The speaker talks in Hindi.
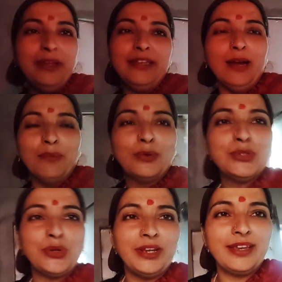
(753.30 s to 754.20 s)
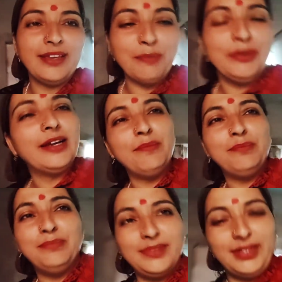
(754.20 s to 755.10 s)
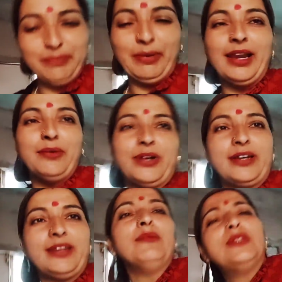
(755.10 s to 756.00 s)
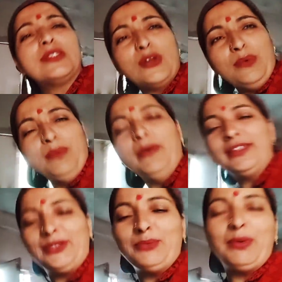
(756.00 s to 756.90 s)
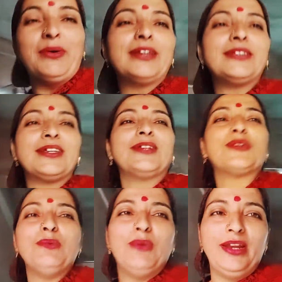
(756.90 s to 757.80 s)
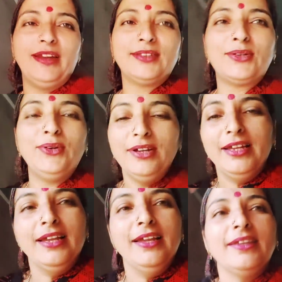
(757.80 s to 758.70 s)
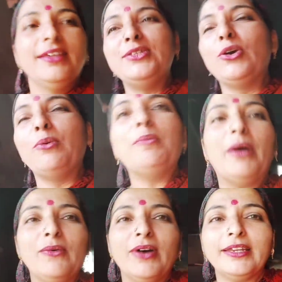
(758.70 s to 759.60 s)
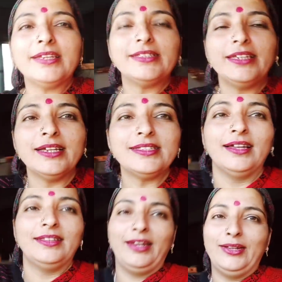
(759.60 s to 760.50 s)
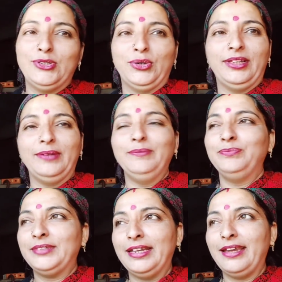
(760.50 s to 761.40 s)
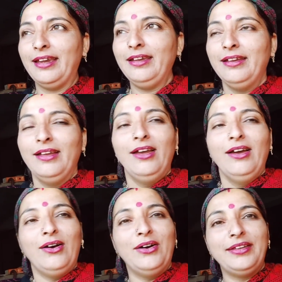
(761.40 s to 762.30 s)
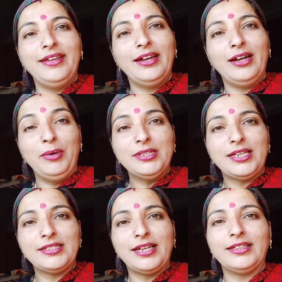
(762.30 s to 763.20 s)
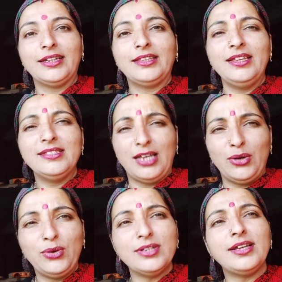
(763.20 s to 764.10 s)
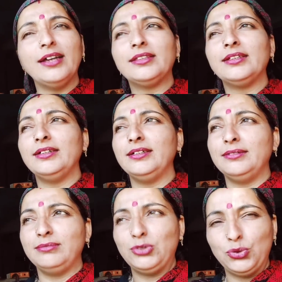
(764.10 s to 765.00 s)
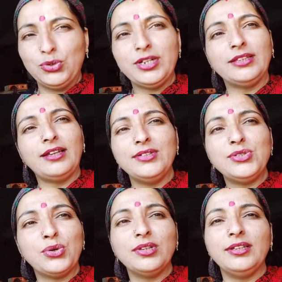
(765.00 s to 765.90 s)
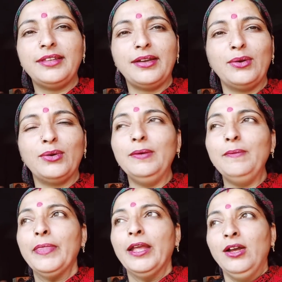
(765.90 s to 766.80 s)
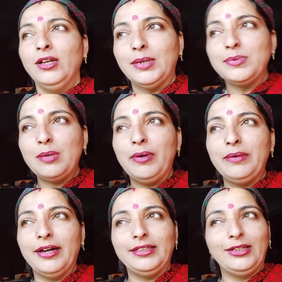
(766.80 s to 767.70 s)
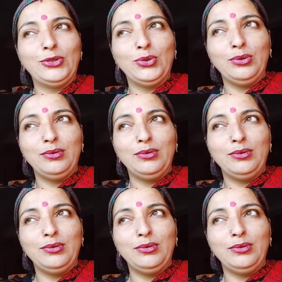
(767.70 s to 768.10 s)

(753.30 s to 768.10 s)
नहीं आपको छोड़ेगी आप इनका पल्ला पकड़िए अब जिसको भी मानते हो भगवान श्री कृष्ण को भोलेनाथ को किसी को भी भगवान किसी का साथ नहीं छोड़ते ठीक है और ये हमेशा साथ रखते इंसानों का साथ छूट जाता है छोड़ देते हैं लोग सबसे बड़ी बात एक तो